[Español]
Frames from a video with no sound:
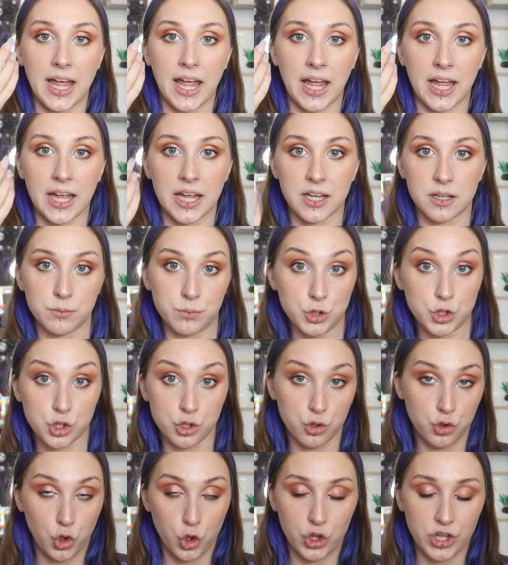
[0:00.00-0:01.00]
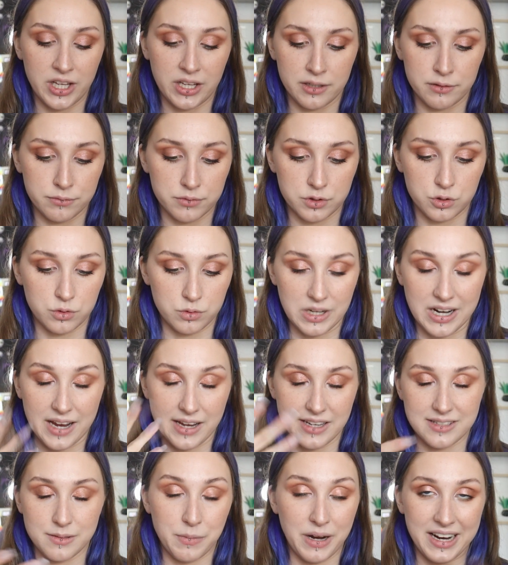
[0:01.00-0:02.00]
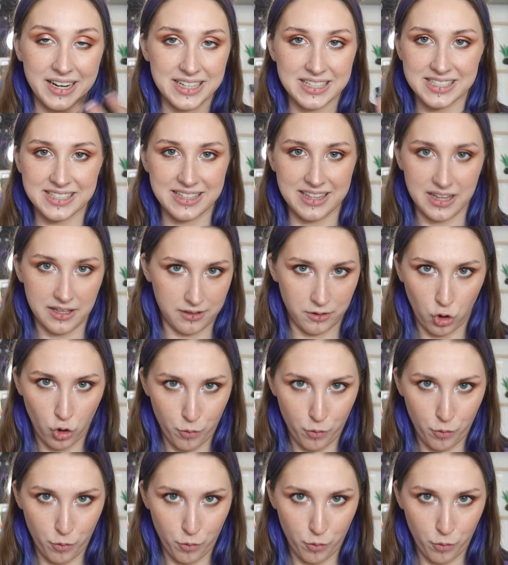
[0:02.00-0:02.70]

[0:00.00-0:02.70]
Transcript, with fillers: eh, pues, donde, pues, las imágenes de